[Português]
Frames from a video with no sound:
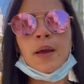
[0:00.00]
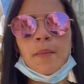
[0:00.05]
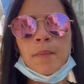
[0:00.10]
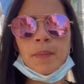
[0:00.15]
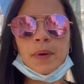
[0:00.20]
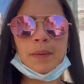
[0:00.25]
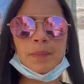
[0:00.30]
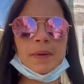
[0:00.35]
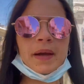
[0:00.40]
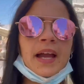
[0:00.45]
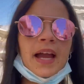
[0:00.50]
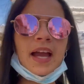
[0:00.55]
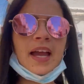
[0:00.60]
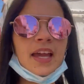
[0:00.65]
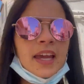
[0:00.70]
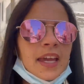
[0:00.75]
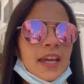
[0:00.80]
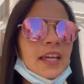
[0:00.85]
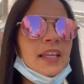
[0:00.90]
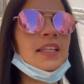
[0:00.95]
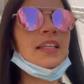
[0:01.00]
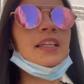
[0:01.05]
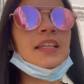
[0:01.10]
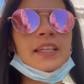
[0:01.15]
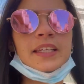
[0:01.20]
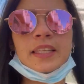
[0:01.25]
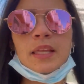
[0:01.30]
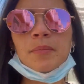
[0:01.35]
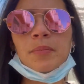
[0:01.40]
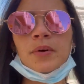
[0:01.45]
para pagar ele
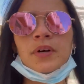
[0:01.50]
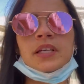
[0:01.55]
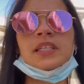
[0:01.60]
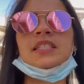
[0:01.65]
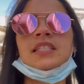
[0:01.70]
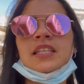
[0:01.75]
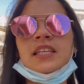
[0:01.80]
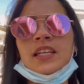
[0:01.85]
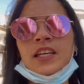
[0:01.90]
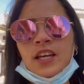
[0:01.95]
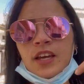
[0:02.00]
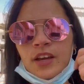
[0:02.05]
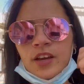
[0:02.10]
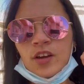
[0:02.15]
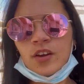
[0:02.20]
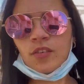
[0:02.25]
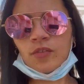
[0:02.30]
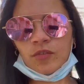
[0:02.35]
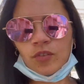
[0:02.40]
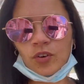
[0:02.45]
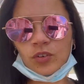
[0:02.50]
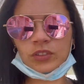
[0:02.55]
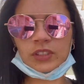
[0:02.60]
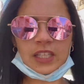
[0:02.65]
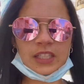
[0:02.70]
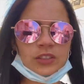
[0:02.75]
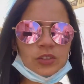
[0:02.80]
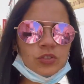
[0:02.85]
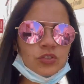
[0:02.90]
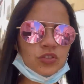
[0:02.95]
e depois ir
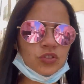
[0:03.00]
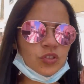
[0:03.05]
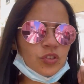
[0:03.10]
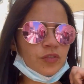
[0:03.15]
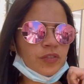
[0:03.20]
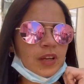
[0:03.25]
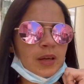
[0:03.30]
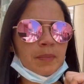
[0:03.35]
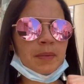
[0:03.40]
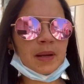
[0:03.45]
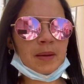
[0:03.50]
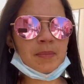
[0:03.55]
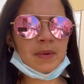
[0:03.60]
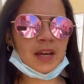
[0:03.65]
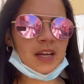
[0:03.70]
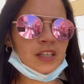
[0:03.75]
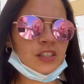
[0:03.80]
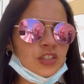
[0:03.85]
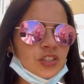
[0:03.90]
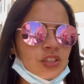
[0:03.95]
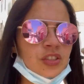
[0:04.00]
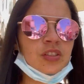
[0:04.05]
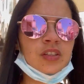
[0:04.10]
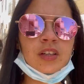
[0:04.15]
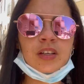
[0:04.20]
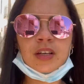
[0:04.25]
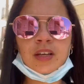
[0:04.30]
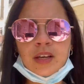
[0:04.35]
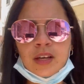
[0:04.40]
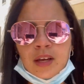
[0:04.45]
voltar tudo de novo lá para baixo
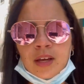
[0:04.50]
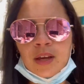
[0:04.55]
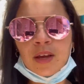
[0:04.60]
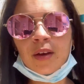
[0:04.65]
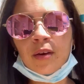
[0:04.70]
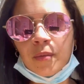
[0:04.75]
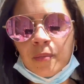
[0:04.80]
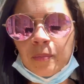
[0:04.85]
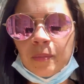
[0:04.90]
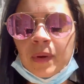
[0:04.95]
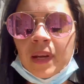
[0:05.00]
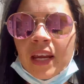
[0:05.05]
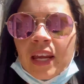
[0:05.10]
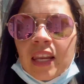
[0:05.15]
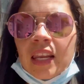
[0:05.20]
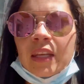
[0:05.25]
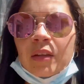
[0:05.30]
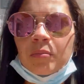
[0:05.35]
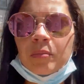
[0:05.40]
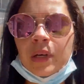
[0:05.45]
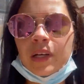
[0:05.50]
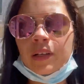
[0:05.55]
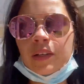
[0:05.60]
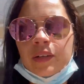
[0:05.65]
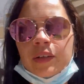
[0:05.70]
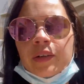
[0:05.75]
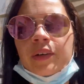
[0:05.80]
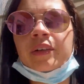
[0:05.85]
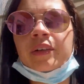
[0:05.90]
para ir lá no banco.